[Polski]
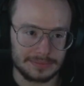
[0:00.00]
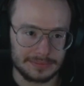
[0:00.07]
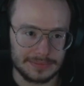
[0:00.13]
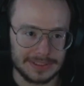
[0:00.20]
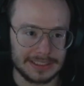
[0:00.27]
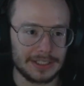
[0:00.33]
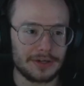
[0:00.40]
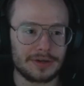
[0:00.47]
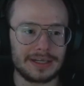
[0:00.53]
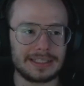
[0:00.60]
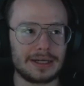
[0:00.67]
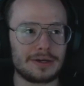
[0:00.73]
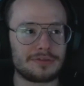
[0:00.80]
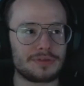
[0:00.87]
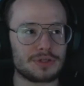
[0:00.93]
Z tego
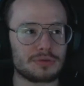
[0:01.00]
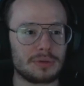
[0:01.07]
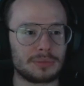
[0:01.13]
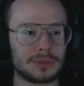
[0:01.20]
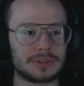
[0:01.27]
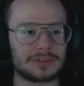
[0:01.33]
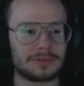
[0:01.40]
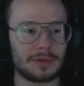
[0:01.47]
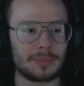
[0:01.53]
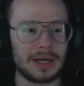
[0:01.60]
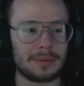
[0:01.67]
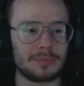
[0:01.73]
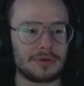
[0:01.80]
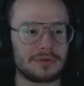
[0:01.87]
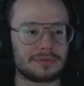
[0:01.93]
kanału wyszło mnóstwo
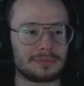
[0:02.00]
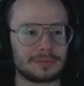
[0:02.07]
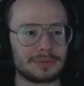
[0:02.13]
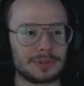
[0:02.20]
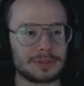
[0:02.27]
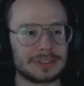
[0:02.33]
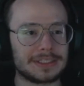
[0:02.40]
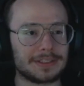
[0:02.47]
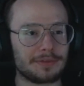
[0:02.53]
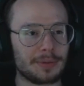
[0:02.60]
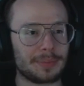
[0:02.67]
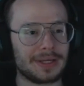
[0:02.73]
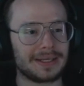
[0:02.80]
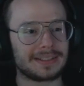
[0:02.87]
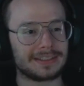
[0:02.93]
memów, mnóstwo
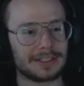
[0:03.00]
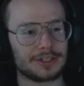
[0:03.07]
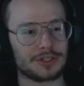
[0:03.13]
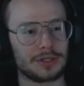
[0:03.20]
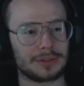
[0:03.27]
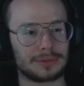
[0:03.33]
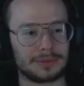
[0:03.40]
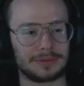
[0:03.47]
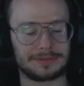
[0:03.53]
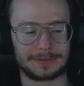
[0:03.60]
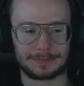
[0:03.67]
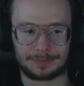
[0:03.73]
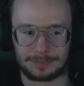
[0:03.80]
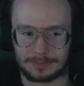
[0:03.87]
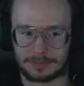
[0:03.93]
pięknych shotów,
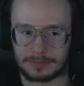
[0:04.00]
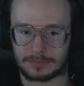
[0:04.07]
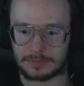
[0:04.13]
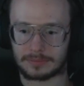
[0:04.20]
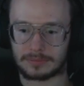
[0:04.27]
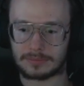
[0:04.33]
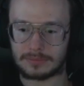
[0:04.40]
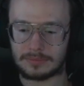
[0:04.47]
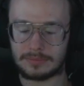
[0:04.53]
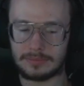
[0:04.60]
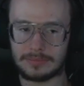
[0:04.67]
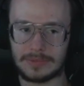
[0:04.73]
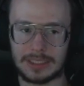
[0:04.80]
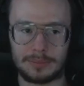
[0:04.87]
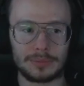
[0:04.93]

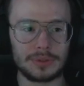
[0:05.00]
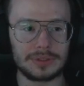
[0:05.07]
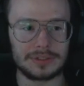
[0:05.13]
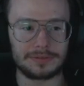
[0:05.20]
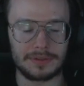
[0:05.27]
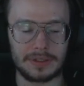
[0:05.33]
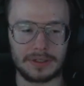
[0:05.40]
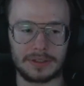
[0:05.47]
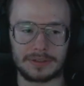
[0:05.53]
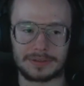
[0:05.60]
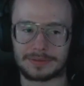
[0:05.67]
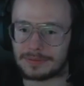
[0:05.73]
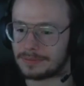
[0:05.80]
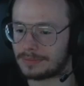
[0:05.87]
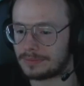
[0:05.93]
mnóstwo
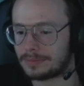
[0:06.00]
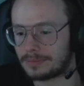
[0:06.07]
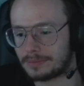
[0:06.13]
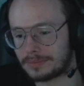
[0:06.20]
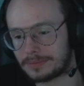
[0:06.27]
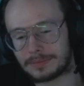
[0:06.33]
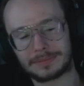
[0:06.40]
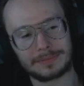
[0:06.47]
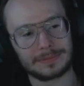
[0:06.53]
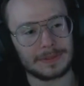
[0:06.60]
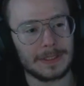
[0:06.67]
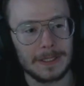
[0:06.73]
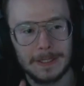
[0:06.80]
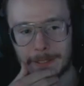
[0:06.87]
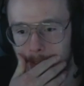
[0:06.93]

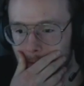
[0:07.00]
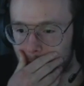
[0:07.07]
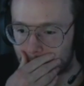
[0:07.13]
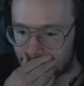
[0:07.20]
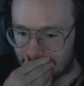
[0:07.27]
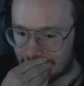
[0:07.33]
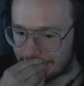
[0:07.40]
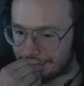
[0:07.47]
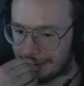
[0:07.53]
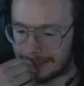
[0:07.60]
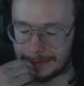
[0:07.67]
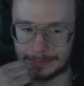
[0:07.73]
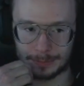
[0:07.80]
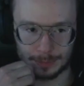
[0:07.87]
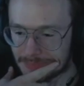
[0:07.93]
kurwa
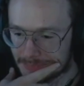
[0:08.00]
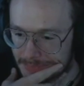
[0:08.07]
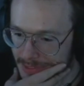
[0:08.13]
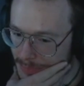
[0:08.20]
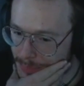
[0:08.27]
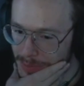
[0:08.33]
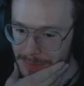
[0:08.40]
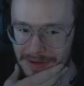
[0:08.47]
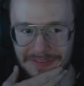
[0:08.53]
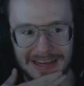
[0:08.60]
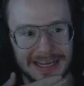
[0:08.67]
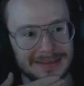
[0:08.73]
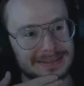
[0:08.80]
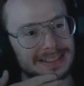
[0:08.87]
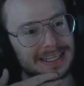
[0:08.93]
chwil. I
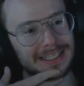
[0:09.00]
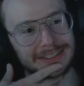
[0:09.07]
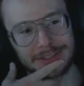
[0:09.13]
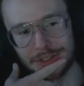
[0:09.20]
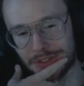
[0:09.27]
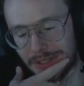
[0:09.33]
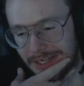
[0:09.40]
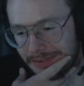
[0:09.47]
próbowałem znaleźć coś o